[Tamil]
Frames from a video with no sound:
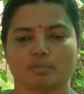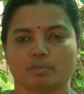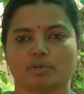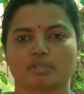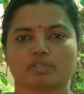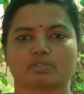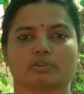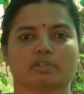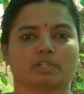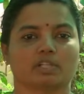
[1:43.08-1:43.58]

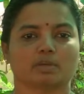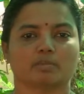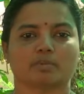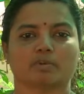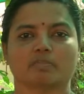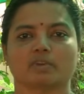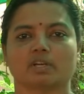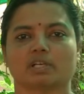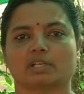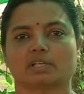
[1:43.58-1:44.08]
காம்போஸ்ட் வந்து நம்ம
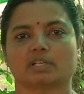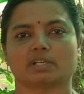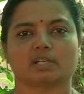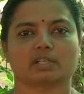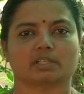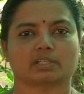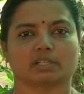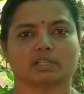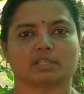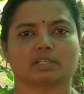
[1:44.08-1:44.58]
வீட்டில்
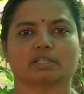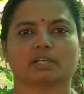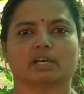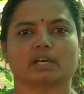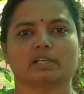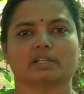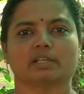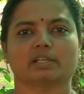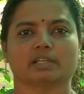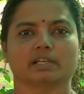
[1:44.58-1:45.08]
இருக்க அந்த
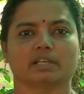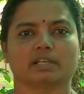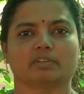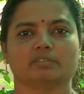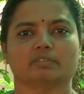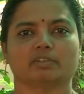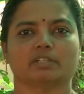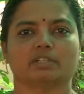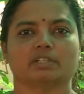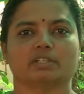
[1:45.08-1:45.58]
காய்கறி
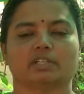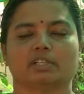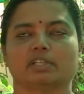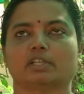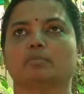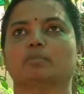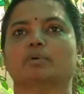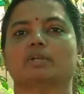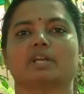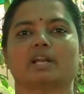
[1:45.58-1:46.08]
கழிவு
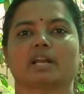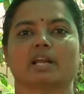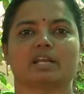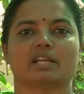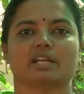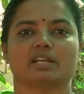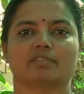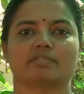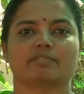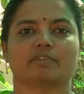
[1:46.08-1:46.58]
நம்ம ட்ரை
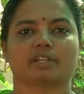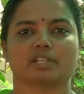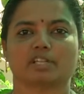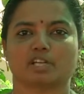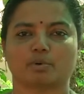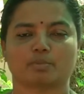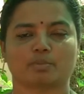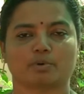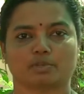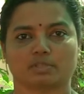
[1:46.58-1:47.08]
லீஃப்
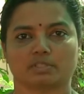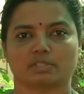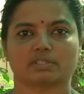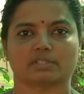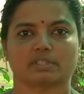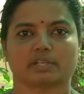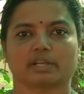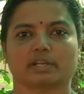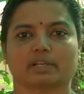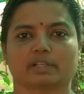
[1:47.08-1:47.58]
அதெல்லாம் போட்டு
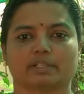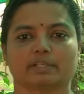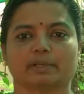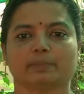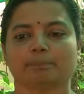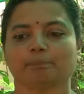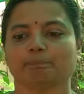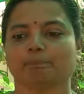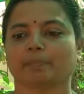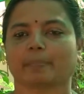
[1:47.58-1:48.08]
செய்கிறது
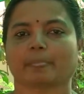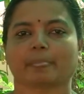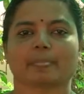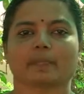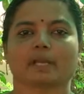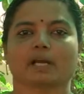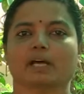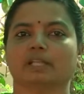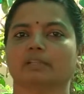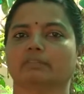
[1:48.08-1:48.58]

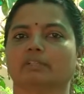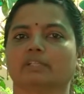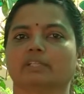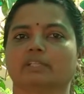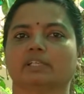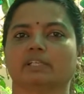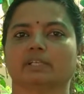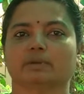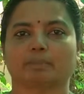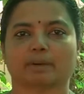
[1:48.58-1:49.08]
அது வந்து
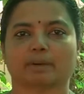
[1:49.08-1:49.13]
இங்கே